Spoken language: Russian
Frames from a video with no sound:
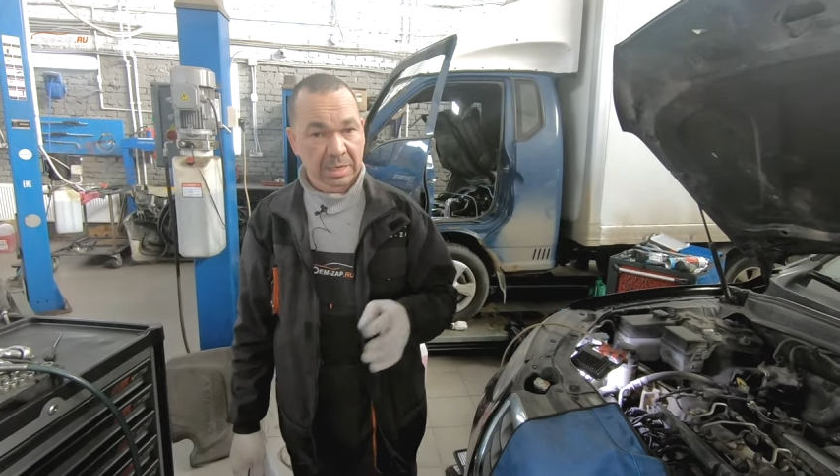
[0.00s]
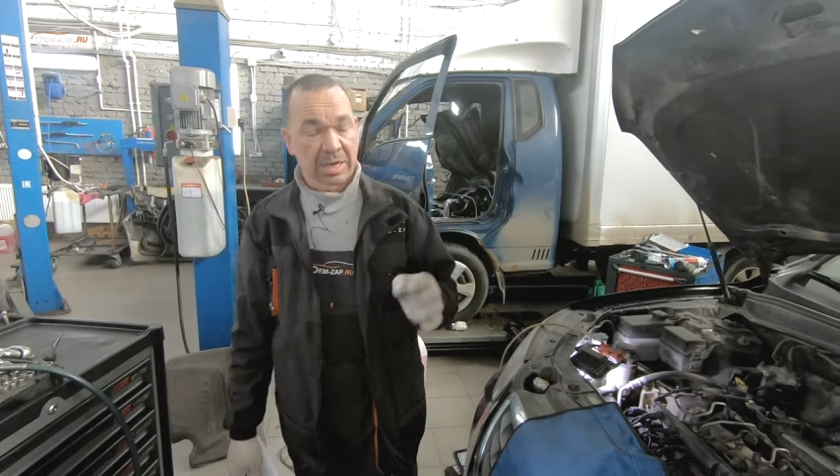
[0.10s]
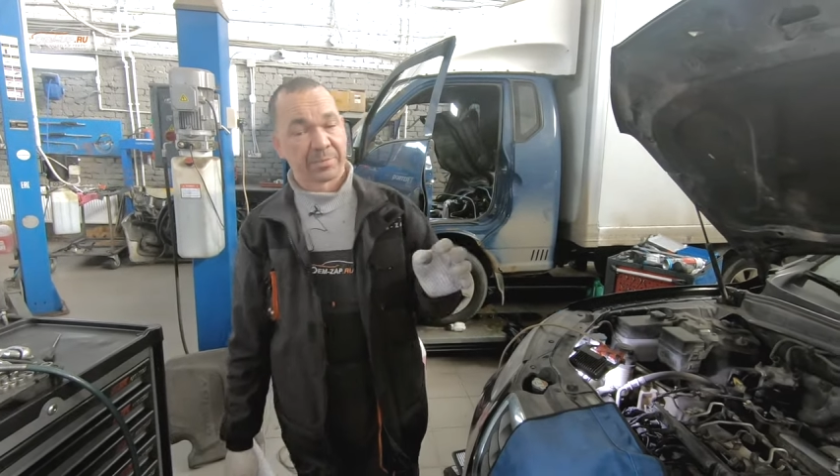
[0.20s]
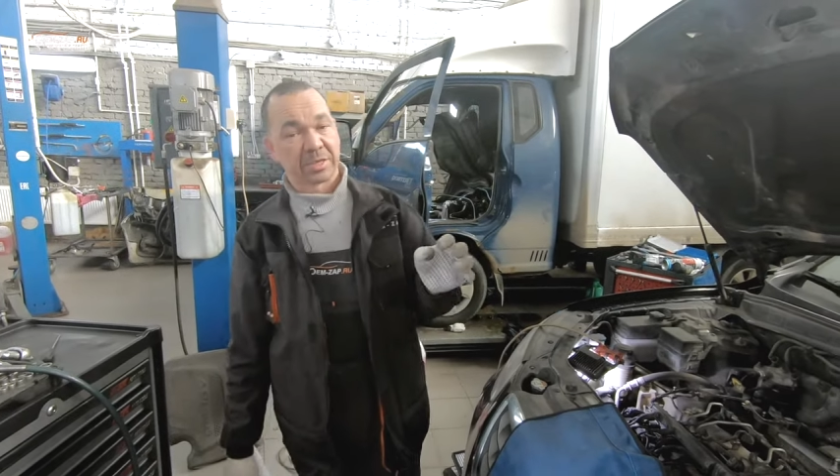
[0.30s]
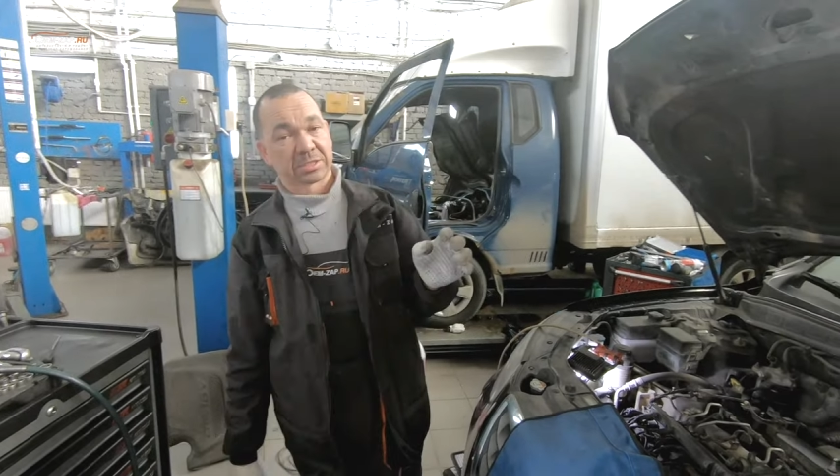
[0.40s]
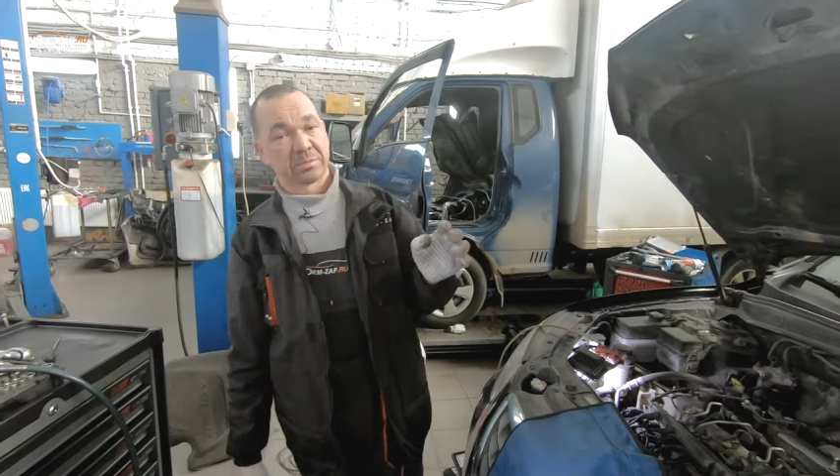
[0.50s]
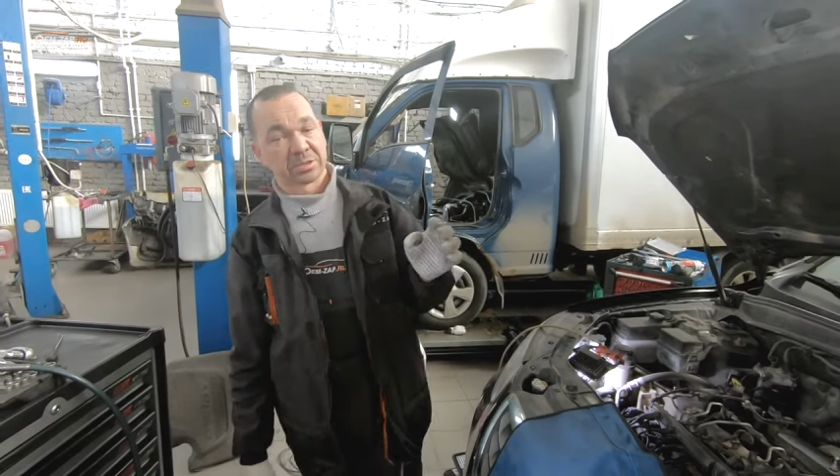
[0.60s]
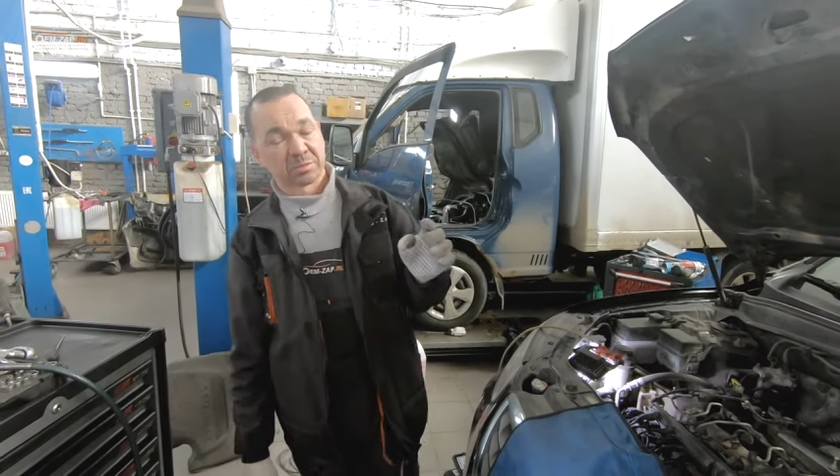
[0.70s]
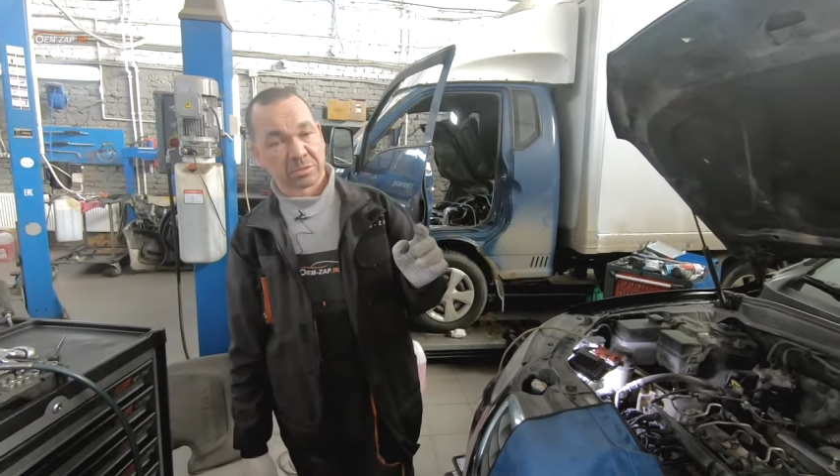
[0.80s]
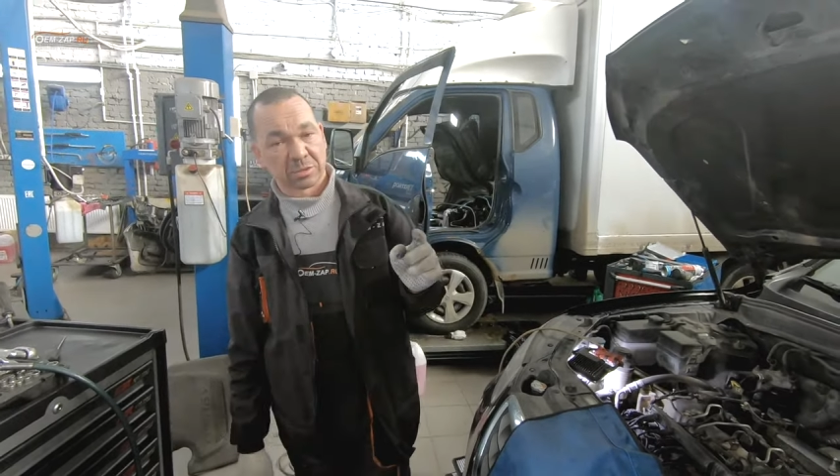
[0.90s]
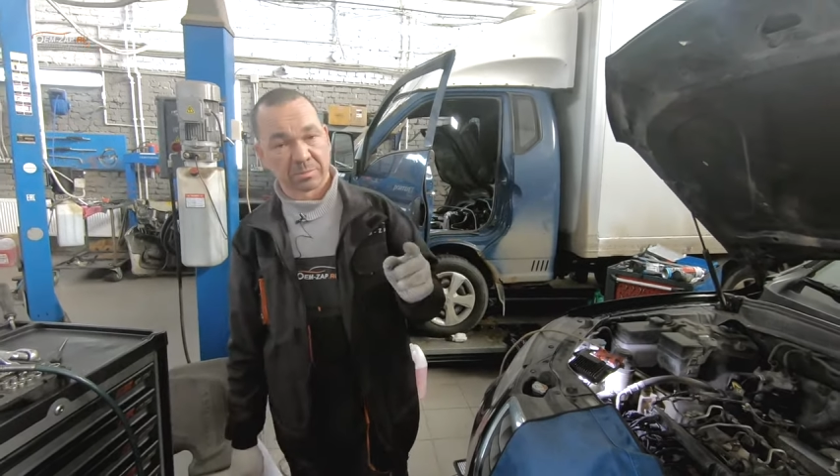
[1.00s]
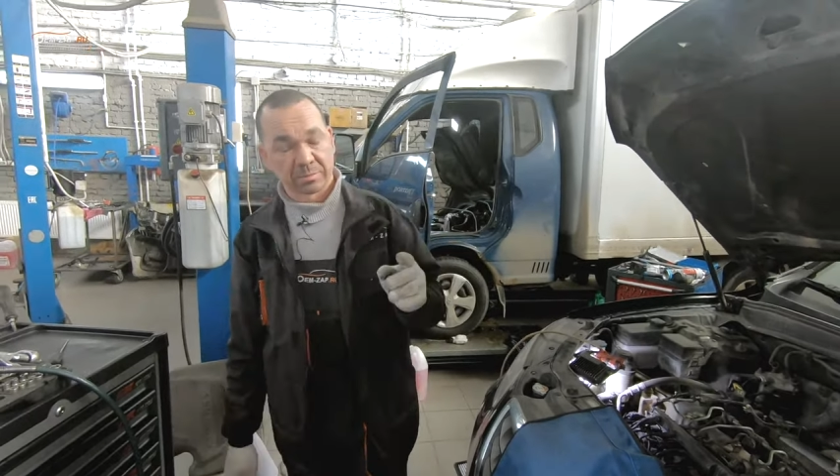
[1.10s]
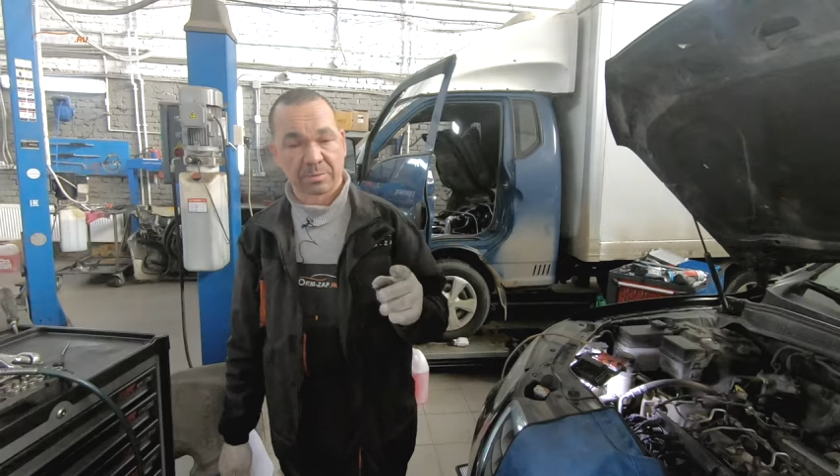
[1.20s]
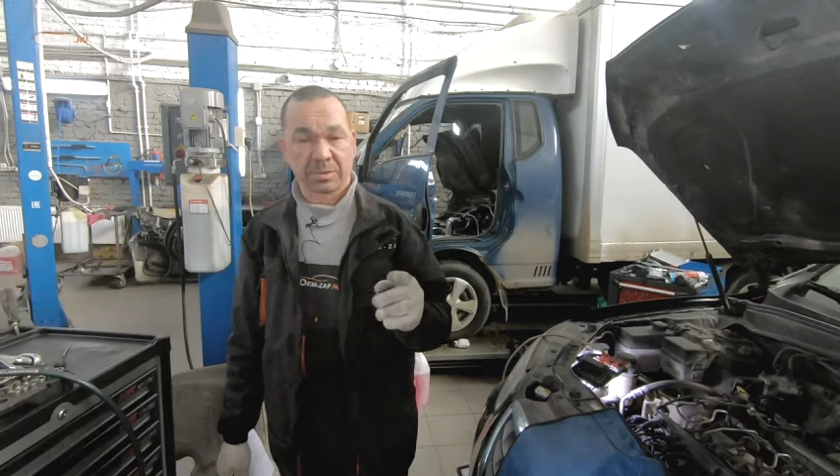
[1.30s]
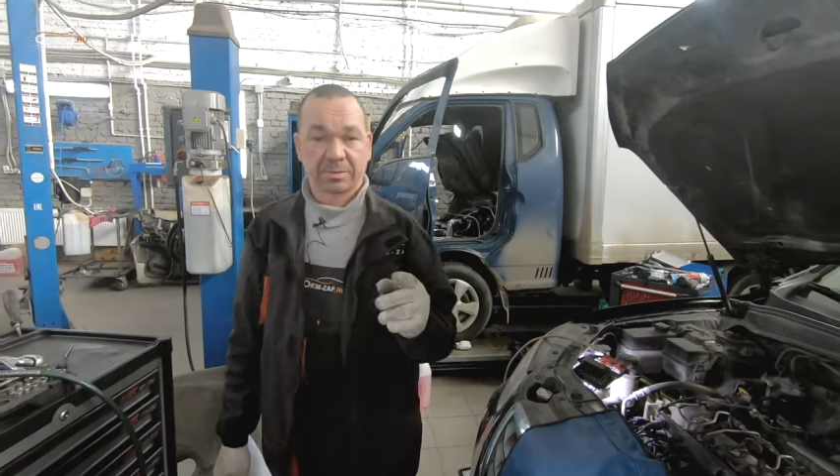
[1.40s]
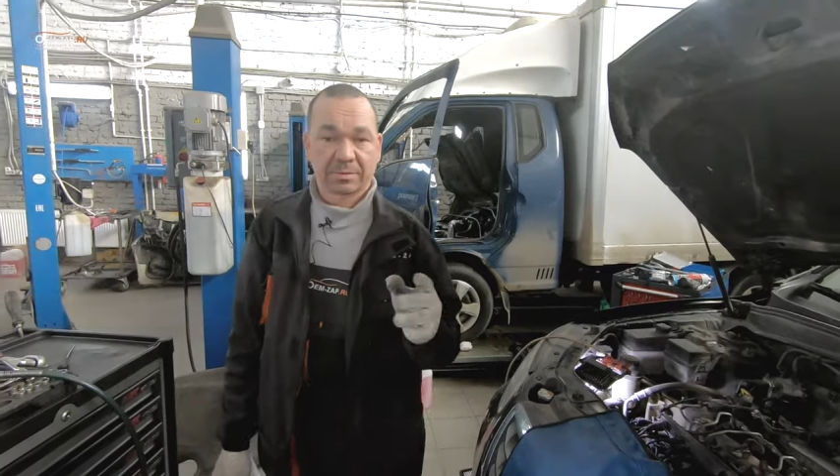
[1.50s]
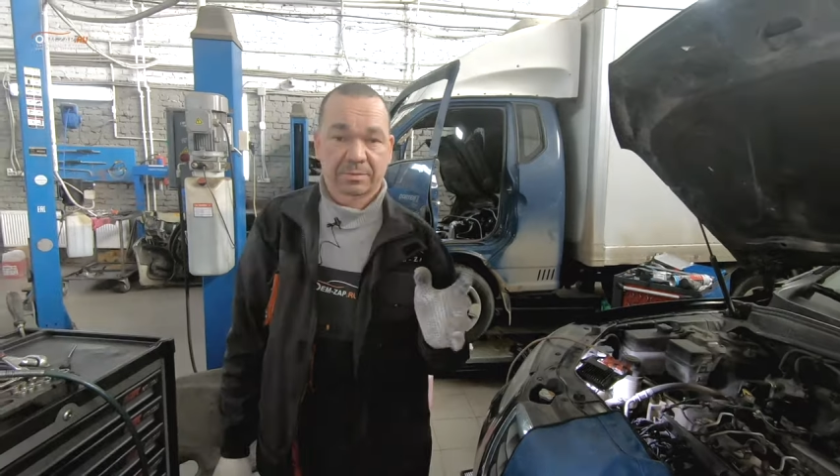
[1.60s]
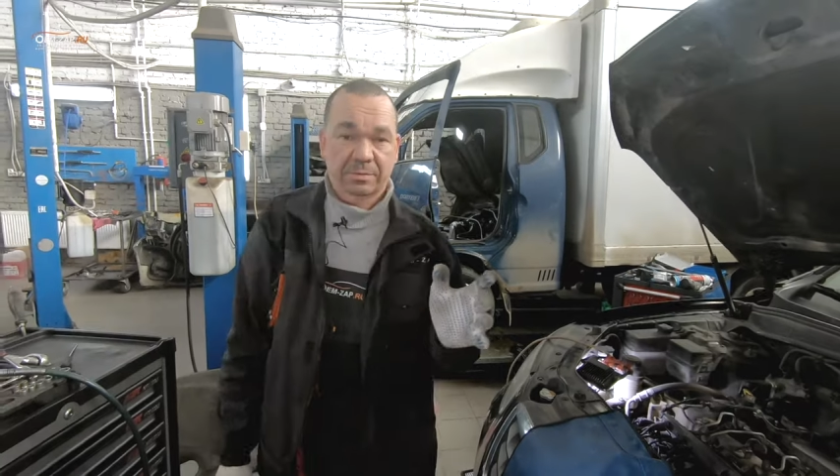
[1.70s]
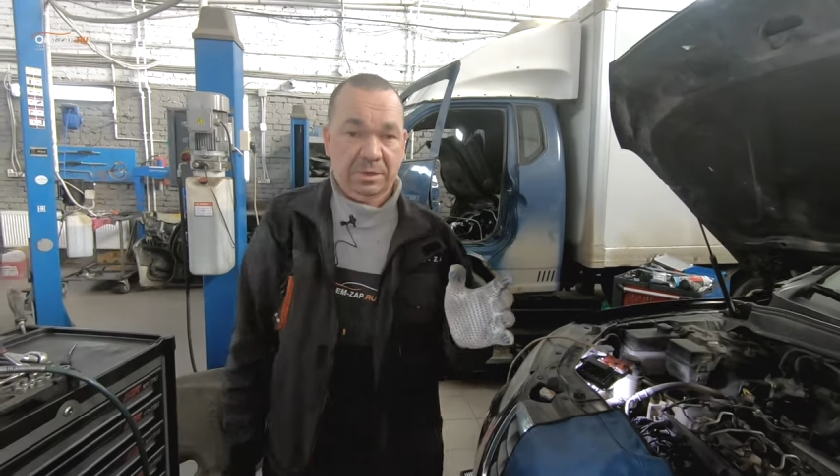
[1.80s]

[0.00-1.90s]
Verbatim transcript: Опять же, мы смотрим э,